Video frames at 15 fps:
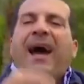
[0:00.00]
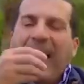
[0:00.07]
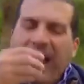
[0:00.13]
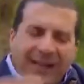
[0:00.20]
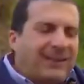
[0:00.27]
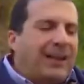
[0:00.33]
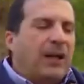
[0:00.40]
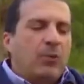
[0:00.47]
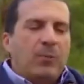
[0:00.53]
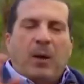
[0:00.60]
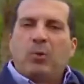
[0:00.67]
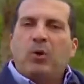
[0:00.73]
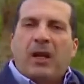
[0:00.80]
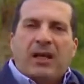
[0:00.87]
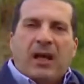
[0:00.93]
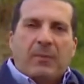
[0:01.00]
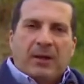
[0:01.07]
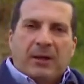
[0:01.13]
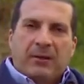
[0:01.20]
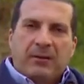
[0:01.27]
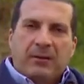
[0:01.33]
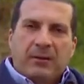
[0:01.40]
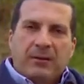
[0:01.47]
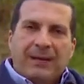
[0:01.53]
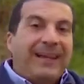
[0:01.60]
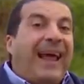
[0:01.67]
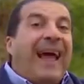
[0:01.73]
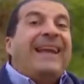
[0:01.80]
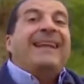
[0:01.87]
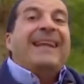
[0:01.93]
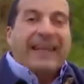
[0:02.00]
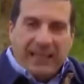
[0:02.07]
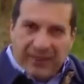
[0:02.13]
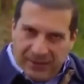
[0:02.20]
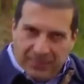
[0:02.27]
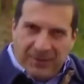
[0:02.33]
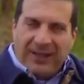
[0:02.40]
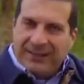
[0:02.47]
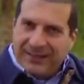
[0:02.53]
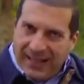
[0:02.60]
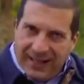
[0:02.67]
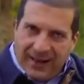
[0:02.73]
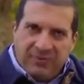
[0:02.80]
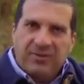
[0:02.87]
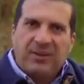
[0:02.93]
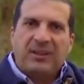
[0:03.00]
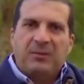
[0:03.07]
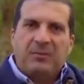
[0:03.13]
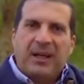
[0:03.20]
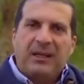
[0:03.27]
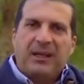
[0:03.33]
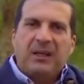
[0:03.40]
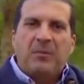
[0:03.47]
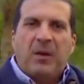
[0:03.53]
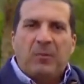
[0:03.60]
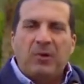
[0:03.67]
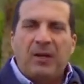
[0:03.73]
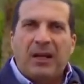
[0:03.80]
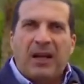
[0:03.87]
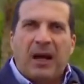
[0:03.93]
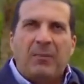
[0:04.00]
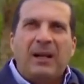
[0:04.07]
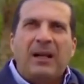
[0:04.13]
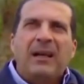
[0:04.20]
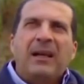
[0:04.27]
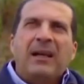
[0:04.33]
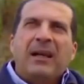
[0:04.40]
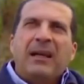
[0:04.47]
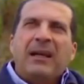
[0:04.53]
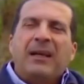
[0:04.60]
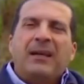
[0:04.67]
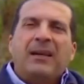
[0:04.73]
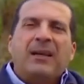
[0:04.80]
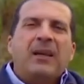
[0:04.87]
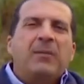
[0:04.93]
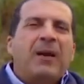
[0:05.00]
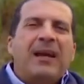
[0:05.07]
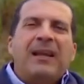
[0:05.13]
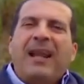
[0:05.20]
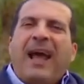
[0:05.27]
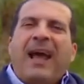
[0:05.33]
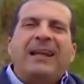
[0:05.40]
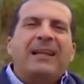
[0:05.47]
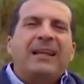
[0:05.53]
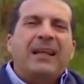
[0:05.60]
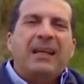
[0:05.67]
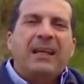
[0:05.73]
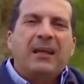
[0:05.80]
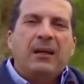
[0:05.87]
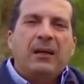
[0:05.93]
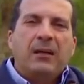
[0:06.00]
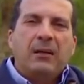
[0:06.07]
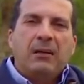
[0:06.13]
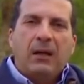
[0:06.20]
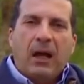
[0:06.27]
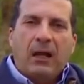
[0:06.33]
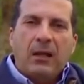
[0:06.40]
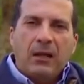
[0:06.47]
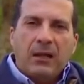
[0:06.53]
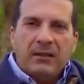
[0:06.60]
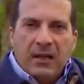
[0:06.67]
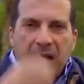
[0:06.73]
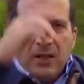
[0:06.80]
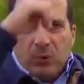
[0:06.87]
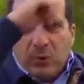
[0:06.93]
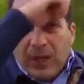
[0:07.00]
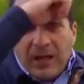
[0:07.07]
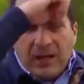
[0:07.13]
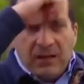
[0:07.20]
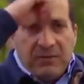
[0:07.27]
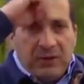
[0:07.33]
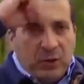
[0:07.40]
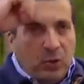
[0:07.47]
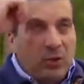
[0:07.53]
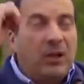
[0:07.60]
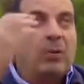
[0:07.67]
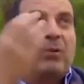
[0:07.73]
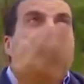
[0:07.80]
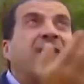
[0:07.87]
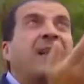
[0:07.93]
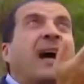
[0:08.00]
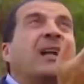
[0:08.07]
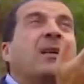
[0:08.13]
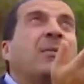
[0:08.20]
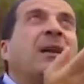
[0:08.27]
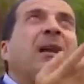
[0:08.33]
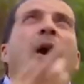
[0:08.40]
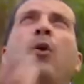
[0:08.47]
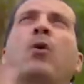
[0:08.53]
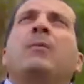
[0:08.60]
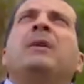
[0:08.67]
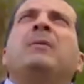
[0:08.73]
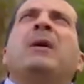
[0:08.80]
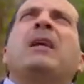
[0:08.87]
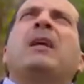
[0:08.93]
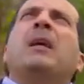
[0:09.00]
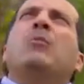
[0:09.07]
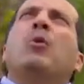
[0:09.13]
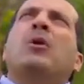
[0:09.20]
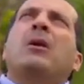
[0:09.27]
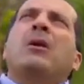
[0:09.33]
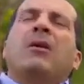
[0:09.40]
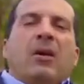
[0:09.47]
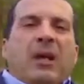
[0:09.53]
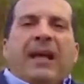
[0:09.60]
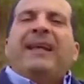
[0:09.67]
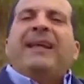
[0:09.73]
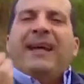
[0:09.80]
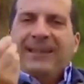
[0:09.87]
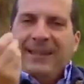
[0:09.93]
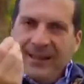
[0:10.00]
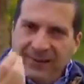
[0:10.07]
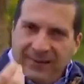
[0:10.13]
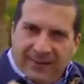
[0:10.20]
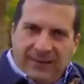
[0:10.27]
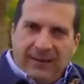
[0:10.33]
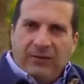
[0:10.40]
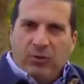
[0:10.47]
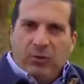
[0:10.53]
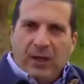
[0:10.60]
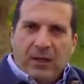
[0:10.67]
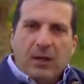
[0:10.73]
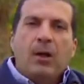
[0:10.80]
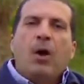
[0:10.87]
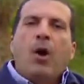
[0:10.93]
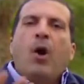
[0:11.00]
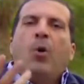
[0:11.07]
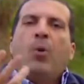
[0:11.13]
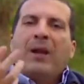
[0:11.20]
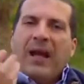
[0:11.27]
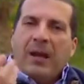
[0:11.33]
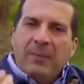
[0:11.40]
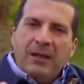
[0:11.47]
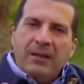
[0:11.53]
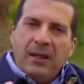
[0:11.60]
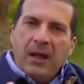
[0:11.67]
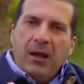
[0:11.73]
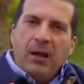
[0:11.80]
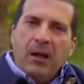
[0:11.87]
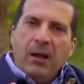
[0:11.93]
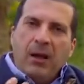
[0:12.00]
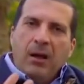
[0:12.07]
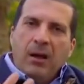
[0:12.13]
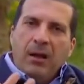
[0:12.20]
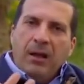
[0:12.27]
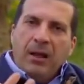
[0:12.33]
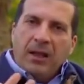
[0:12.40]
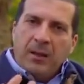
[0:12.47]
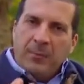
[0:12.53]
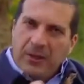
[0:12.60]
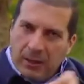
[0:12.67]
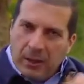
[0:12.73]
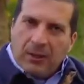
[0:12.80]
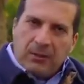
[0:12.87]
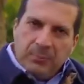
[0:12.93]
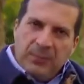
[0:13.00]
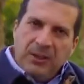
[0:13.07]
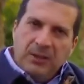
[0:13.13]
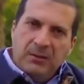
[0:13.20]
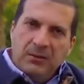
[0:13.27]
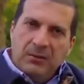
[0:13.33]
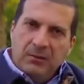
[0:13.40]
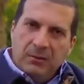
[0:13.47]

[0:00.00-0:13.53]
حتى لو معمول لك عمل الحل ايه طب يعني تعالى افترض معاك ان معمول لك عمل يا كريمه الحل ايه الحل الاجتهاد والعرق في الدنيا والاستعانه بالله هو مين ملك الملك يعني انا عايز اسال سؤال هو العمل ده كبير على ربنا